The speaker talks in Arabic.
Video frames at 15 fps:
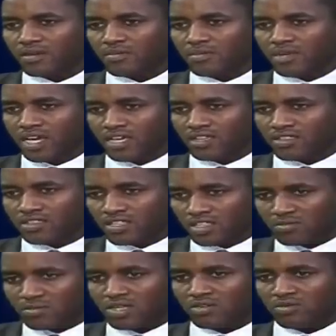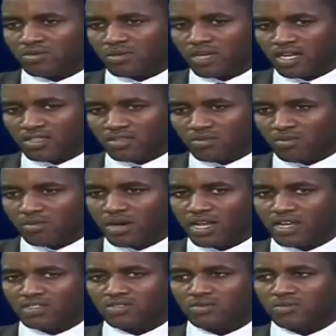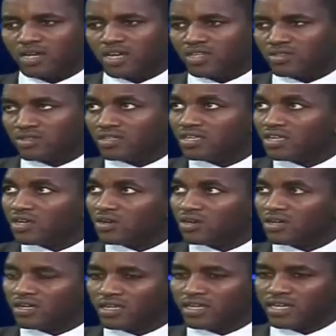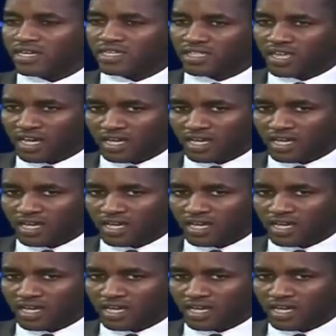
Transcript: من حيث التطبيق ومن حيث الممارسة ومن حيث آه، رضا